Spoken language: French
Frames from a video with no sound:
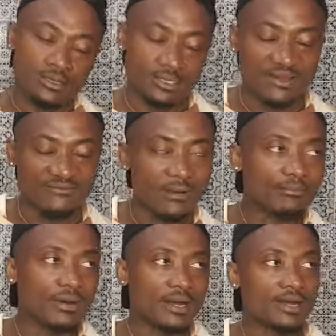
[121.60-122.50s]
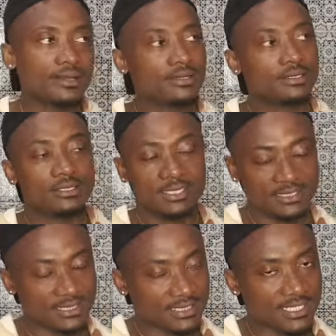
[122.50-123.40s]
la femme part,
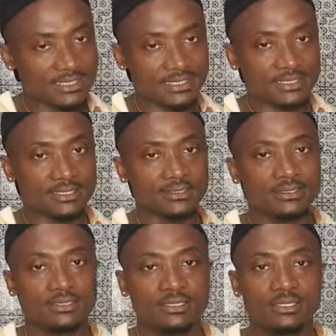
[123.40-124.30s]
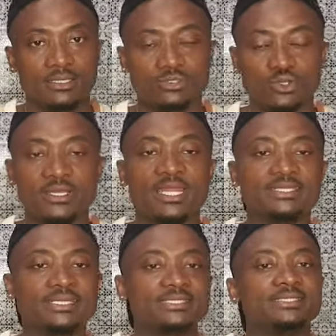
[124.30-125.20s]
etc., etc. Donc il a
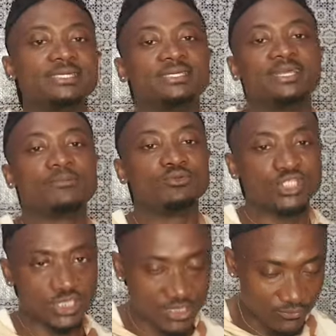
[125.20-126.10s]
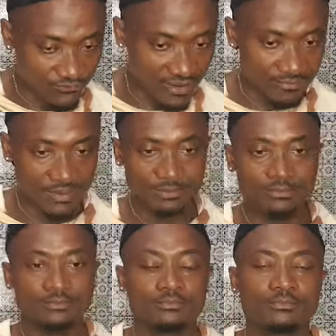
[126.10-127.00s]
décidé de ne plus chercher une femme même.
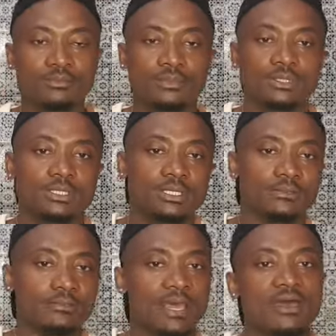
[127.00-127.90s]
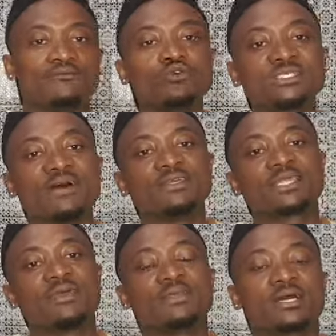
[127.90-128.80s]
Mais vous savez
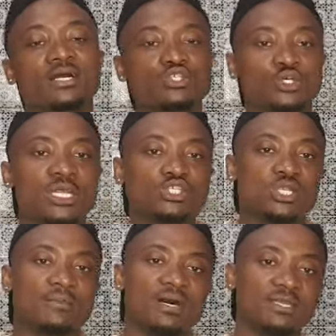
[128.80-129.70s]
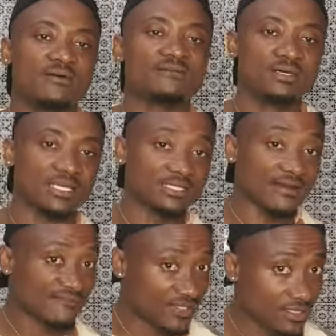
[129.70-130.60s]
très bien, quand tu es là, tu n'as pas d'enfant dans
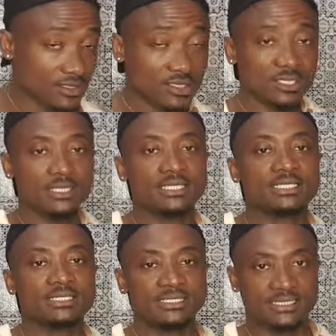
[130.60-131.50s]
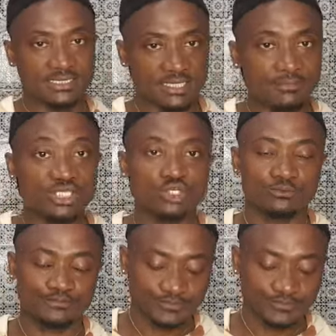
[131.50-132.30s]
ta vie, c'est méchant.